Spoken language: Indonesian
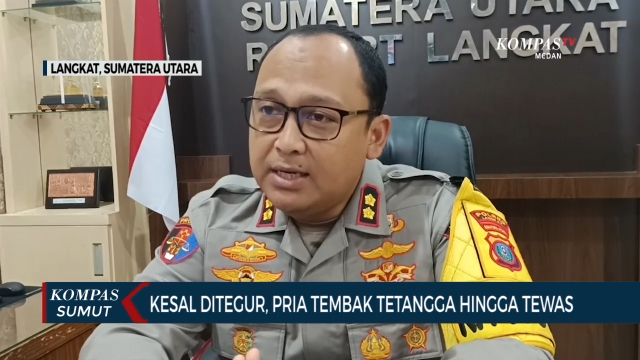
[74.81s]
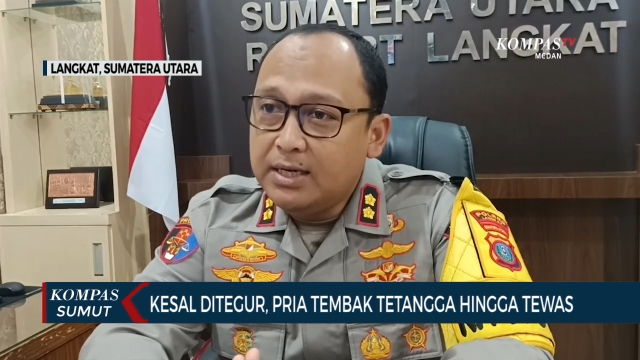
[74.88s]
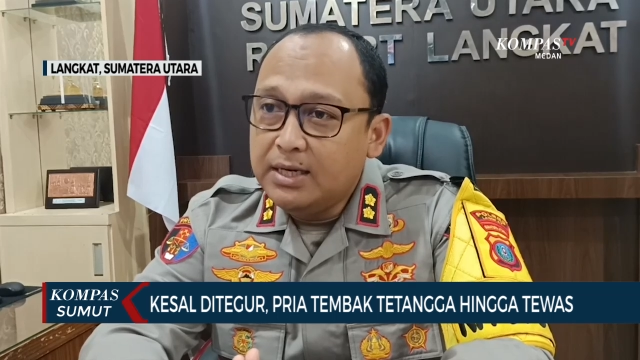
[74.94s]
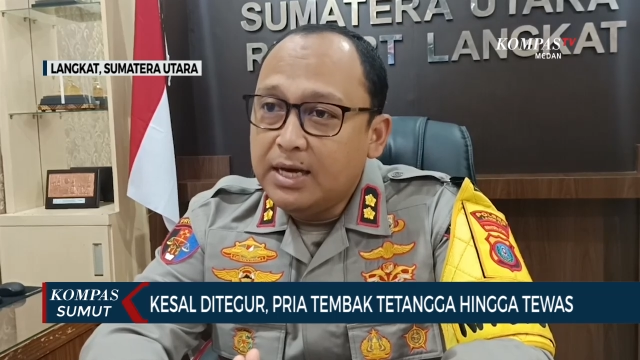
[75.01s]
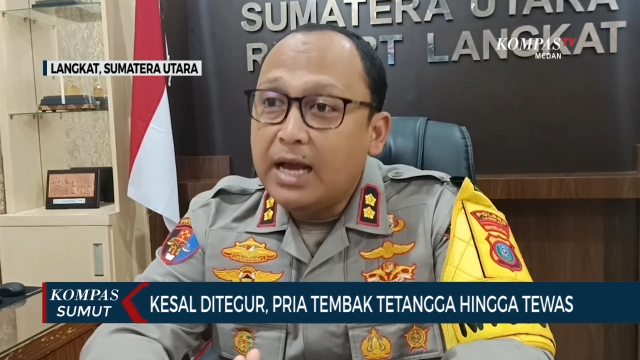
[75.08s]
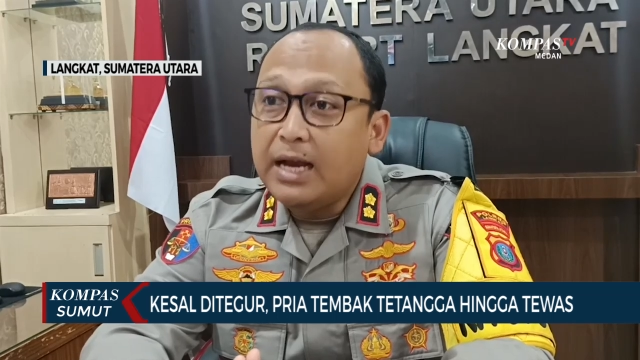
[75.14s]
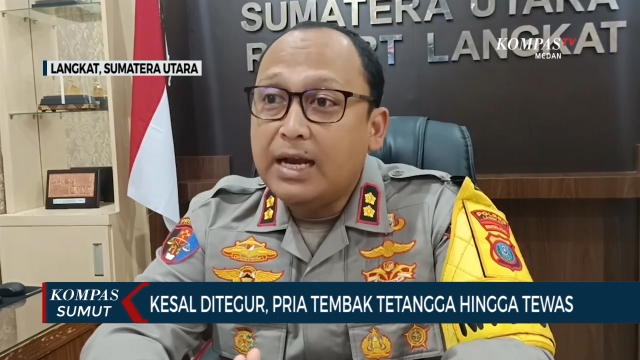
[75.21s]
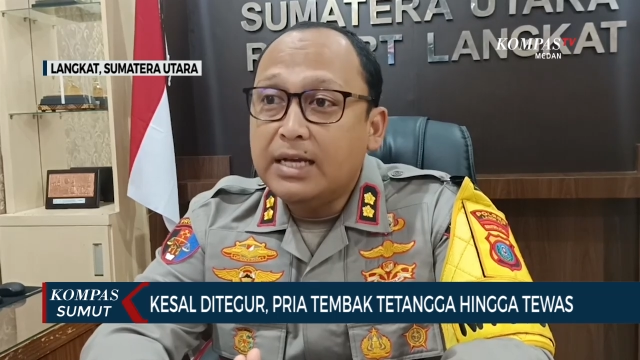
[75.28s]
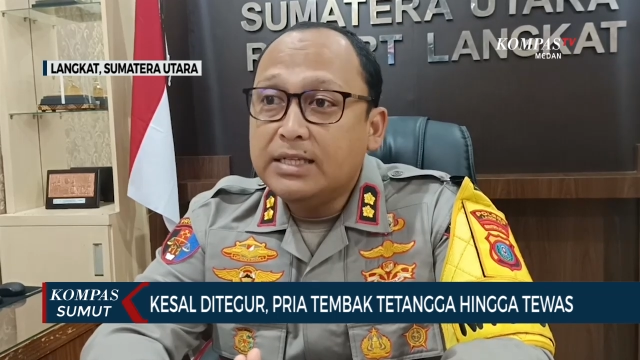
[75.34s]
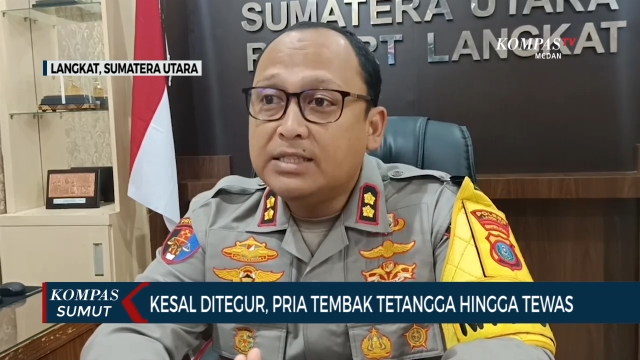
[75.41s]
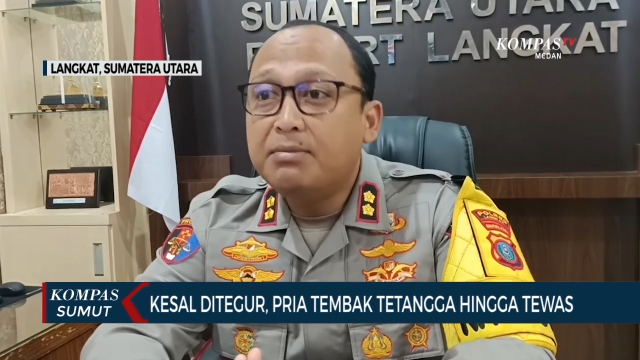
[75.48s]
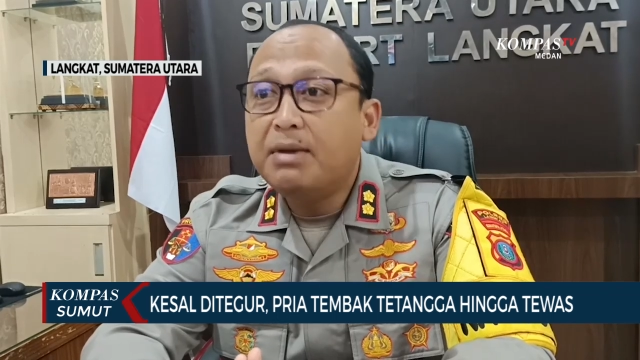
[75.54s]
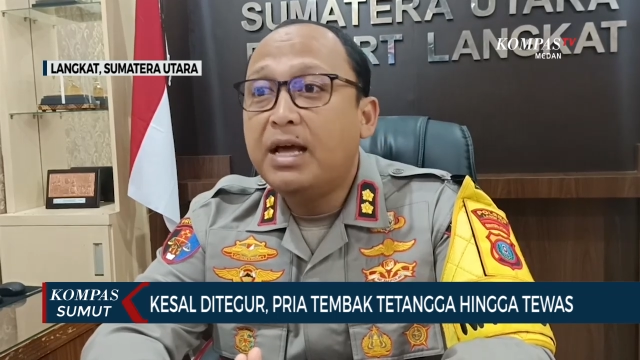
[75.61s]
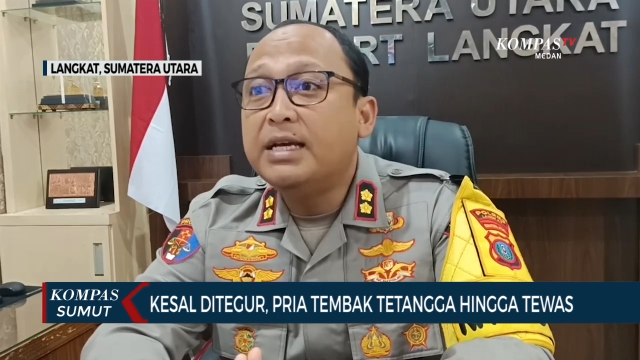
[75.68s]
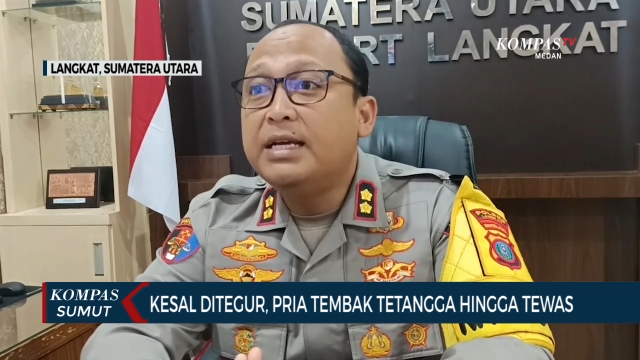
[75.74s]
ke dada
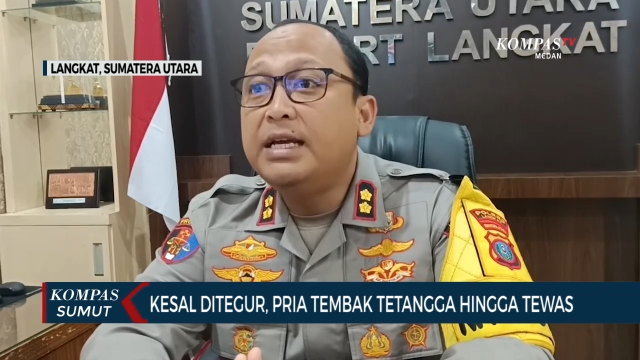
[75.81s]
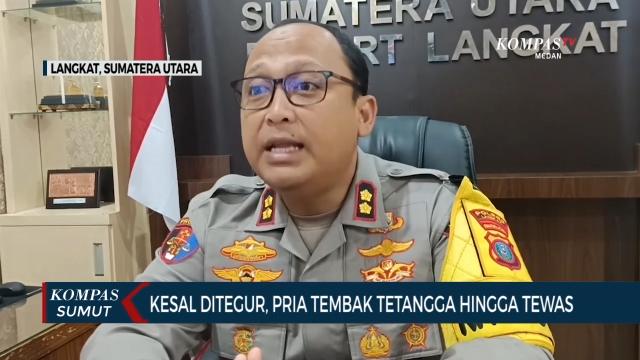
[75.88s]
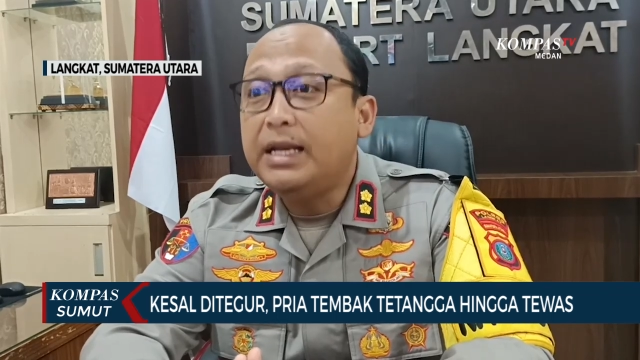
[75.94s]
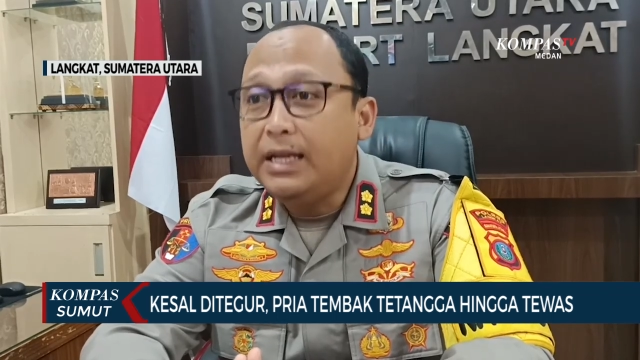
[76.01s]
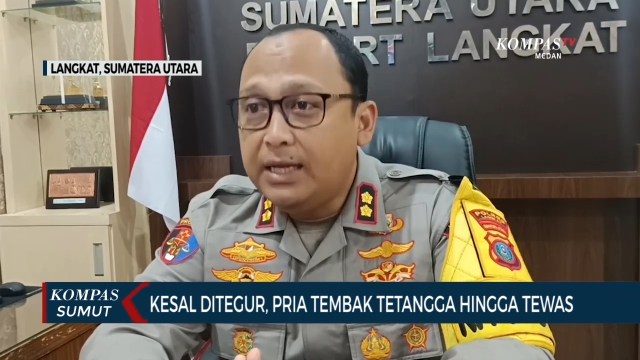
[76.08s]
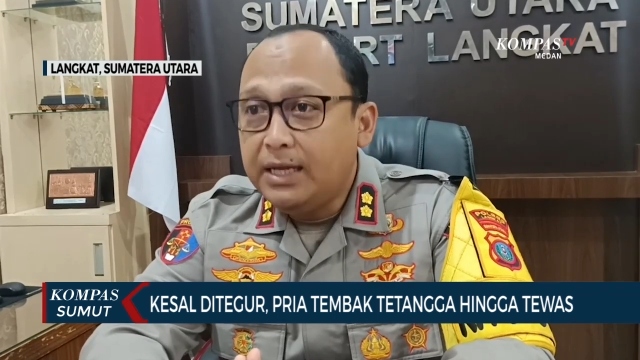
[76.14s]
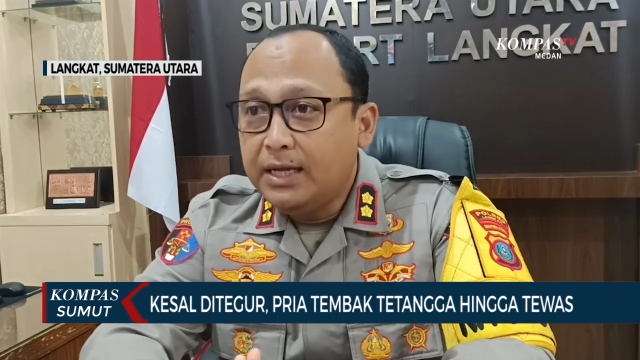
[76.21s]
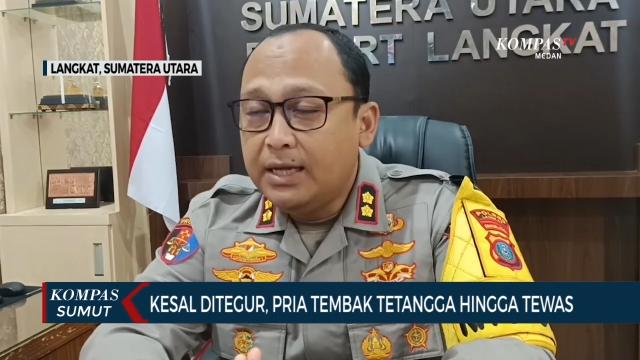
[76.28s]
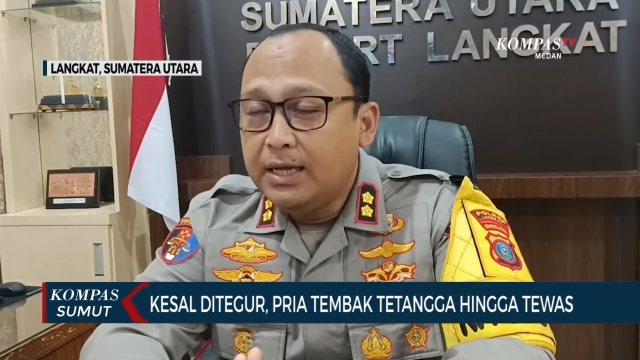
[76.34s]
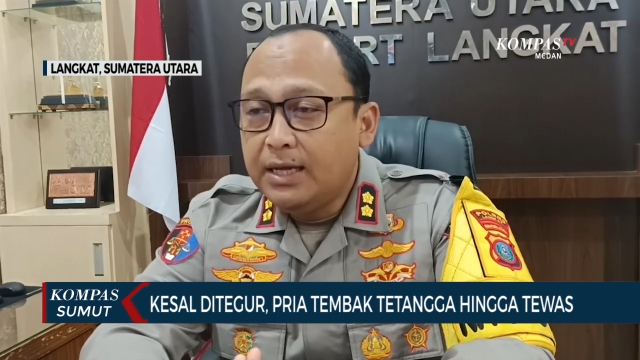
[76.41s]
sebelah kiri